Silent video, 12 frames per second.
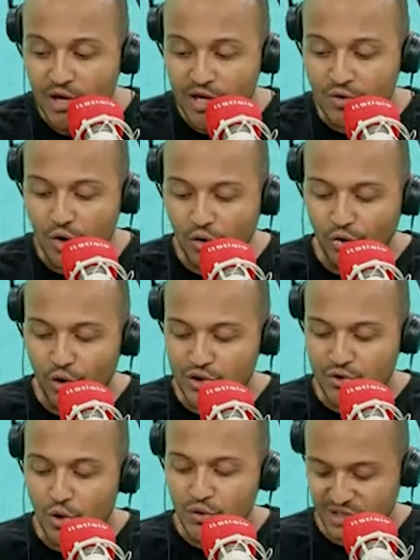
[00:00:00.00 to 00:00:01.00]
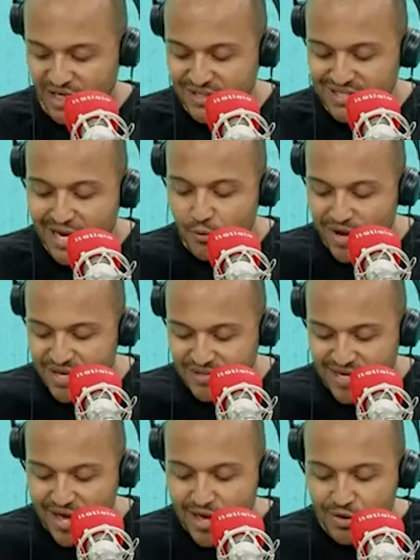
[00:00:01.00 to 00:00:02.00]
e com dois gols em
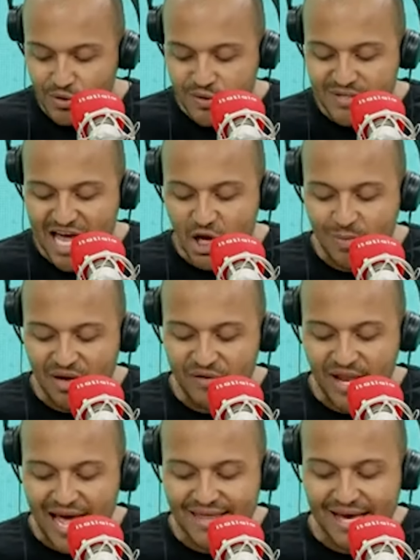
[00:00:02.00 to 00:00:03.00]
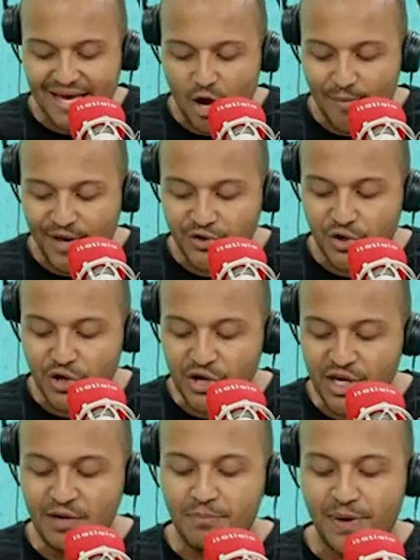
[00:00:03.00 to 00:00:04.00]
sequência consegue uma virada realmente
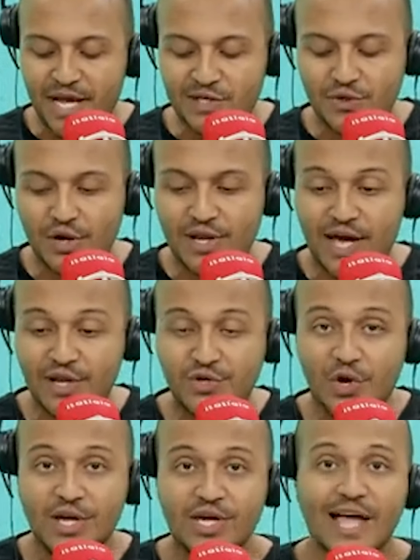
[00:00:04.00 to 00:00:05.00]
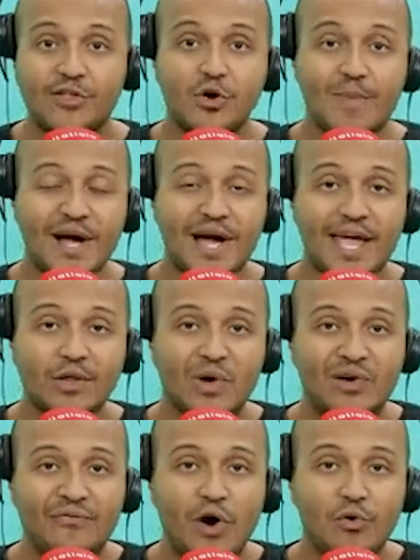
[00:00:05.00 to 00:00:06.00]
impressionante. E a turma ganhando
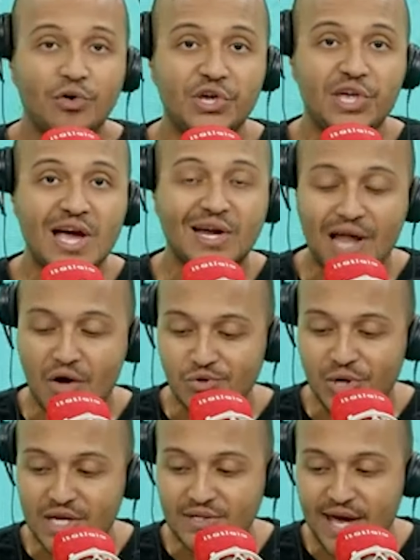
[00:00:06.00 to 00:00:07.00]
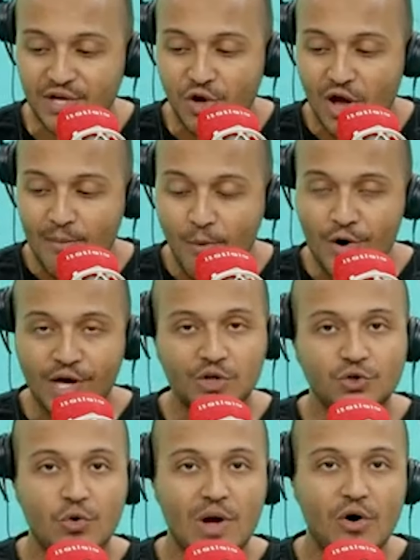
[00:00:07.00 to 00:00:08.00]
uma folguinha, Cláudio Rezende, porque
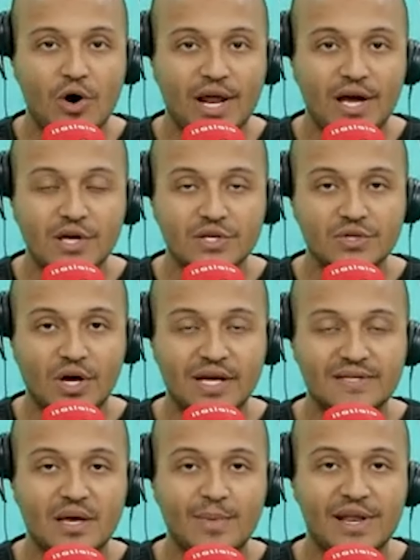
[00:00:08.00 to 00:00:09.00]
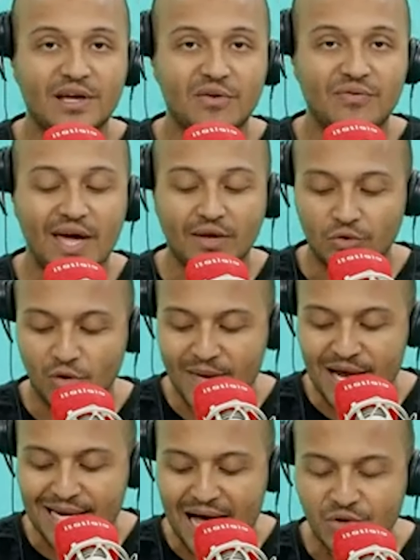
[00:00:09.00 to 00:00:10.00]
jogo agora só na semana que vem. Tudo
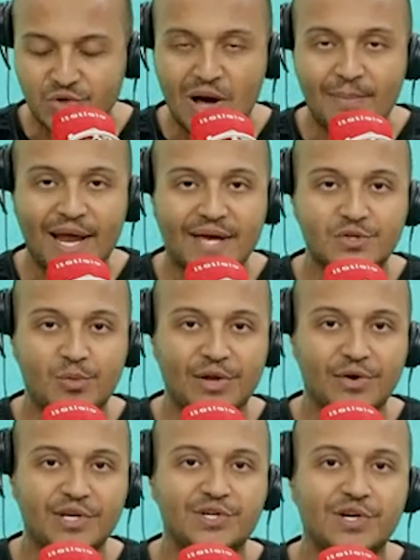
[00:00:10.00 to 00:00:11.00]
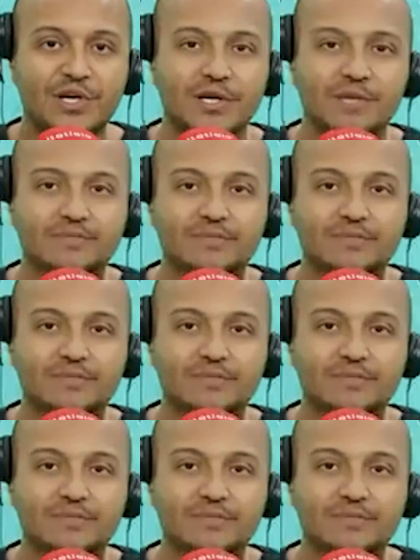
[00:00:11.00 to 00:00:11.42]
bem, Cláudio? Um abraço, boa noite.